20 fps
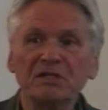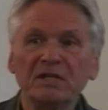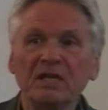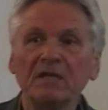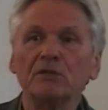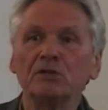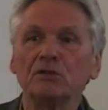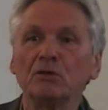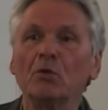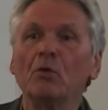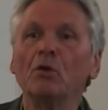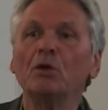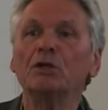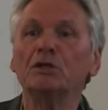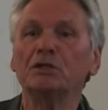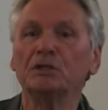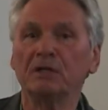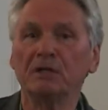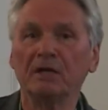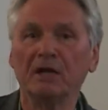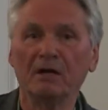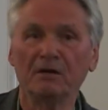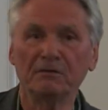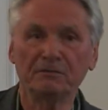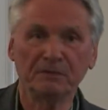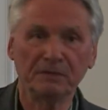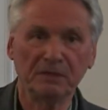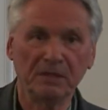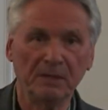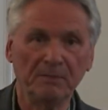sensorische
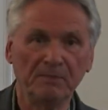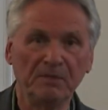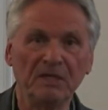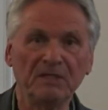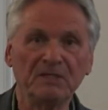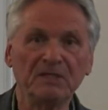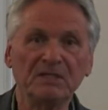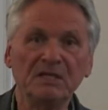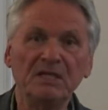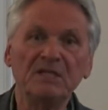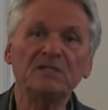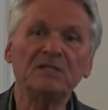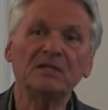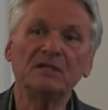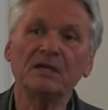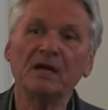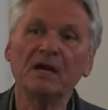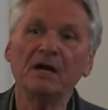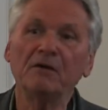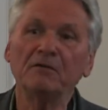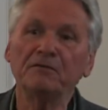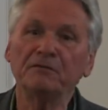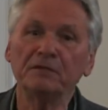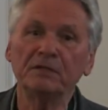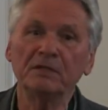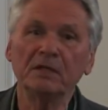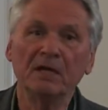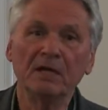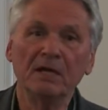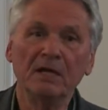Nerven gibt, dass diese
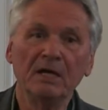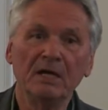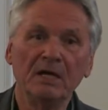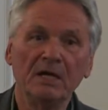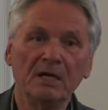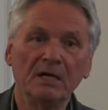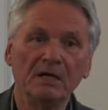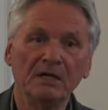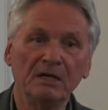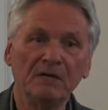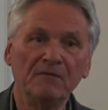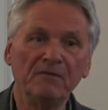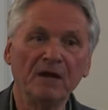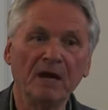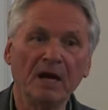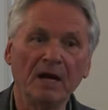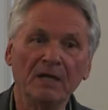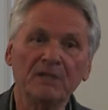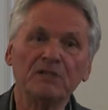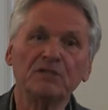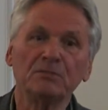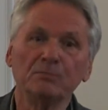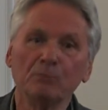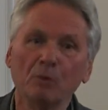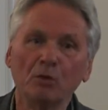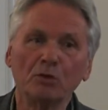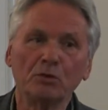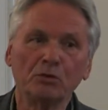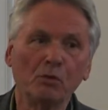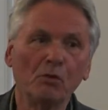Nerven, die wir als
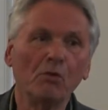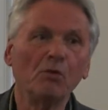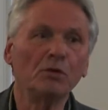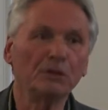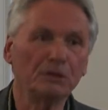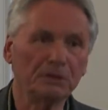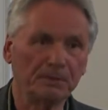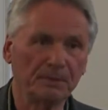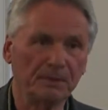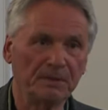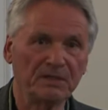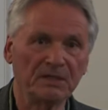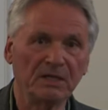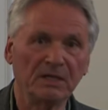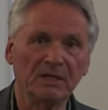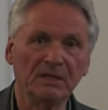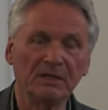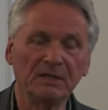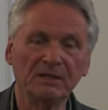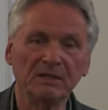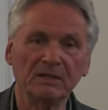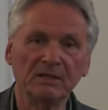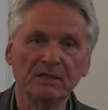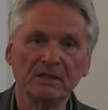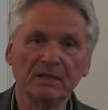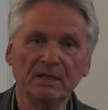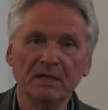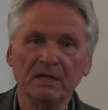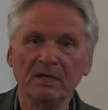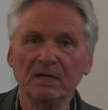motorisch bezeichnen,
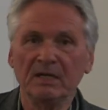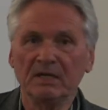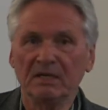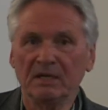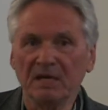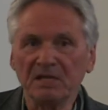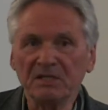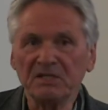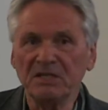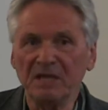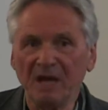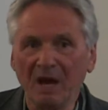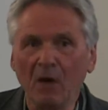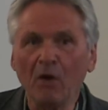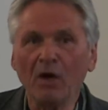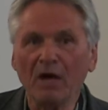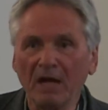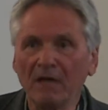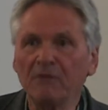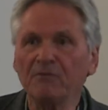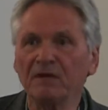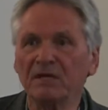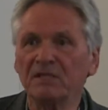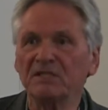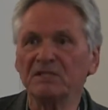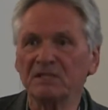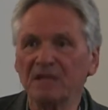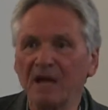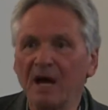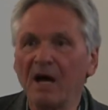dass die auch
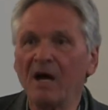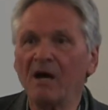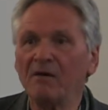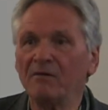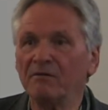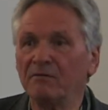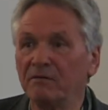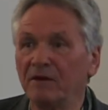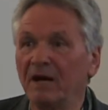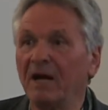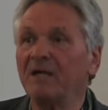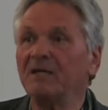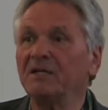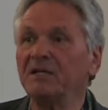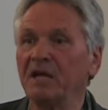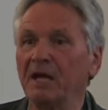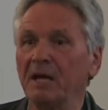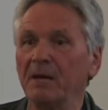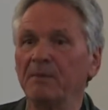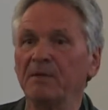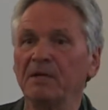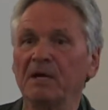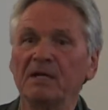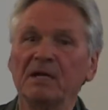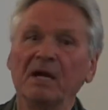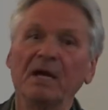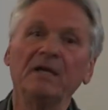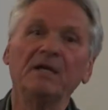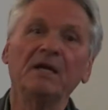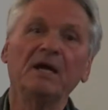etwas nah wahrnehmen
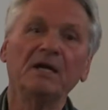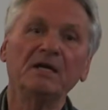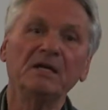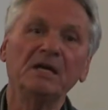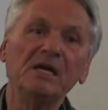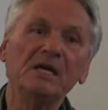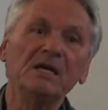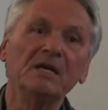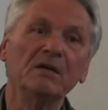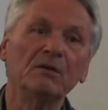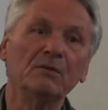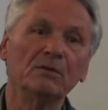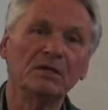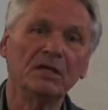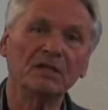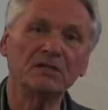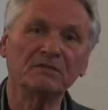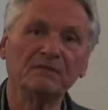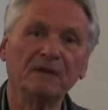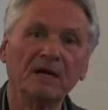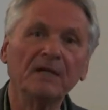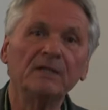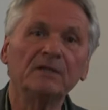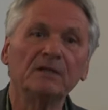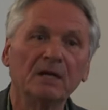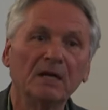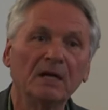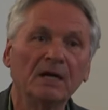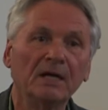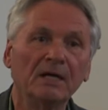an Energien und das
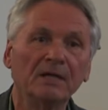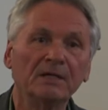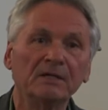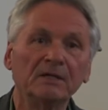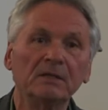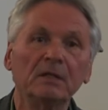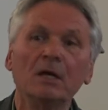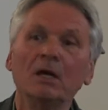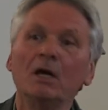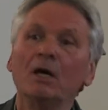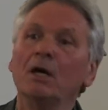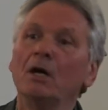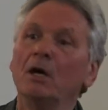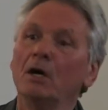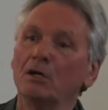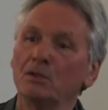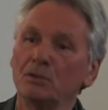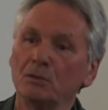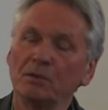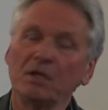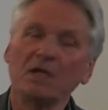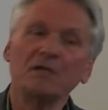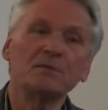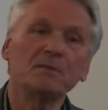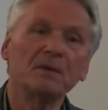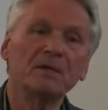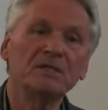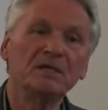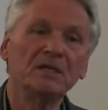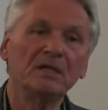weiterleiten, sodass
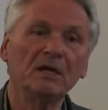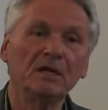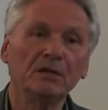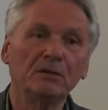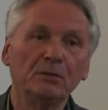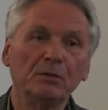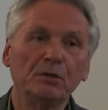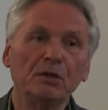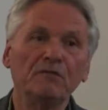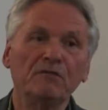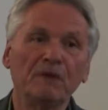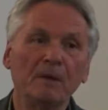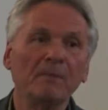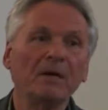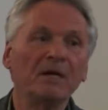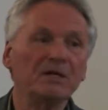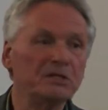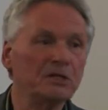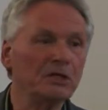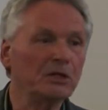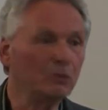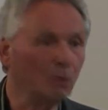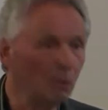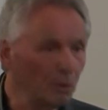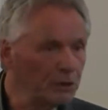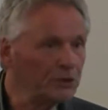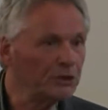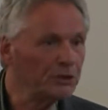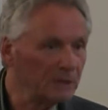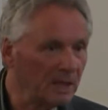man sie natürlich, wenn man sie
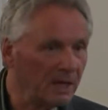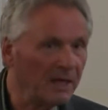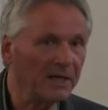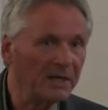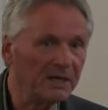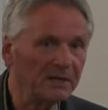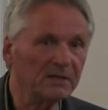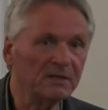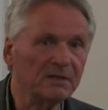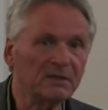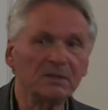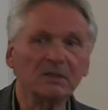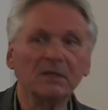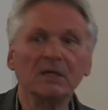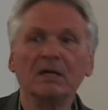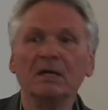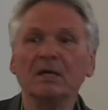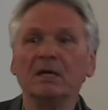durchschneidet,